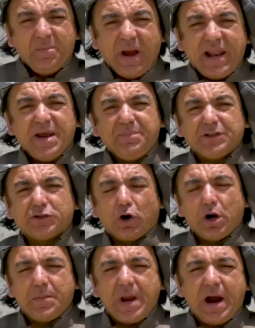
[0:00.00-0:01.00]
पहले
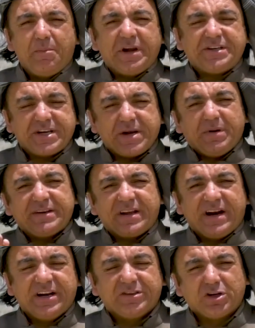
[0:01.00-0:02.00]
एपिसोड में हम हिस्ट्री पर
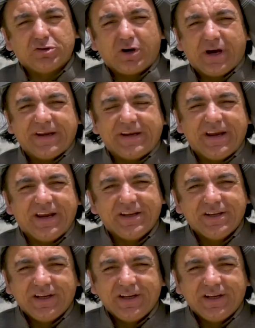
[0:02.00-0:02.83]
ज़रा नज़र दौड़ाएंगे